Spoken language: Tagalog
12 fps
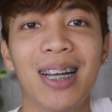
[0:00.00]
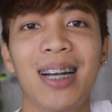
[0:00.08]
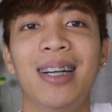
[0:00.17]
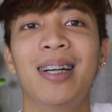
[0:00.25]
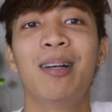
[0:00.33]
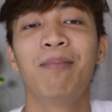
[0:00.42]

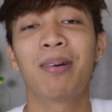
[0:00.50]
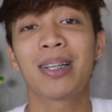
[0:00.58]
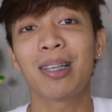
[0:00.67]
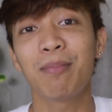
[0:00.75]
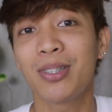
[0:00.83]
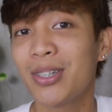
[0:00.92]
Char.
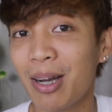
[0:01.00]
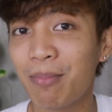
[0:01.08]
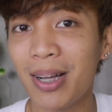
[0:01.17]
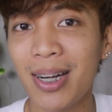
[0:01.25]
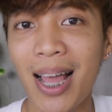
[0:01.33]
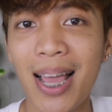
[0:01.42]
Mag-subscribe
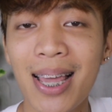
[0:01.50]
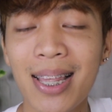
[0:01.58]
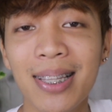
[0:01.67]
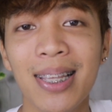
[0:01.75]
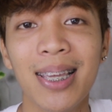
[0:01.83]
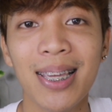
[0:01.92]
ka na
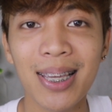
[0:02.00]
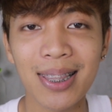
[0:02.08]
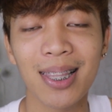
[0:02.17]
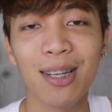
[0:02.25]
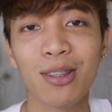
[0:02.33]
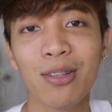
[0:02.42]
and
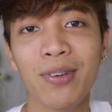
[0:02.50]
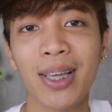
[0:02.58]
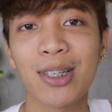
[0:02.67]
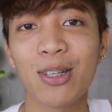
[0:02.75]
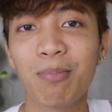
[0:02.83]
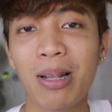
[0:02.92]
hit the
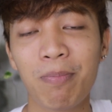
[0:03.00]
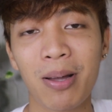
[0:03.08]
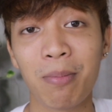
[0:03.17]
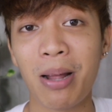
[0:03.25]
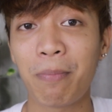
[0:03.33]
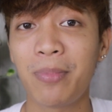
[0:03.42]
notification bell
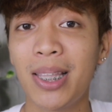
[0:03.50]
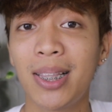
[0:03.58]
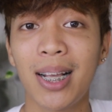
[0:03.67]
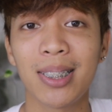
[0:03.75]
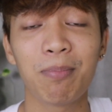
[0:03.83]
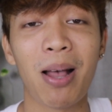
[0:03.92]
para ma-update
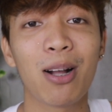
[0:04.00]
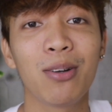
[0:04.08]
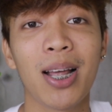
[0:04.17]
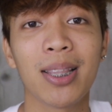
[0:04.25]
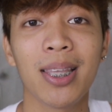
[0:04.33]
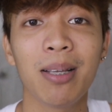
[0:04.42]
ka sa bago
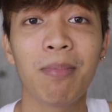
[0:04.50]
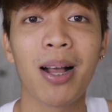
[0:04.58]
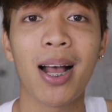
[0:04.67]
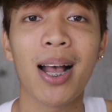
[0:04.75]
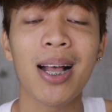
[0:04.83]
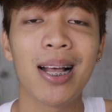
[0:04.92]
nating
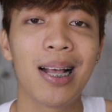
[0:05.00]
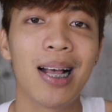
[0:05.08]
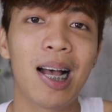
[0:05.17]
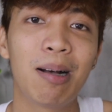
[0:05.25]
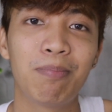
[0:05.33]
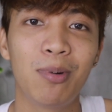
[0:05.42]
mga
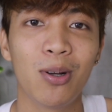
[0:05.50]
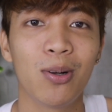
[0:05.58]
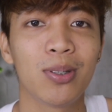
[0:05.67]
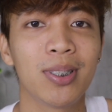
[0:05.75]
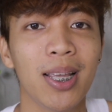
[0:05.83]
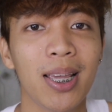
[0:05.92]
uploads.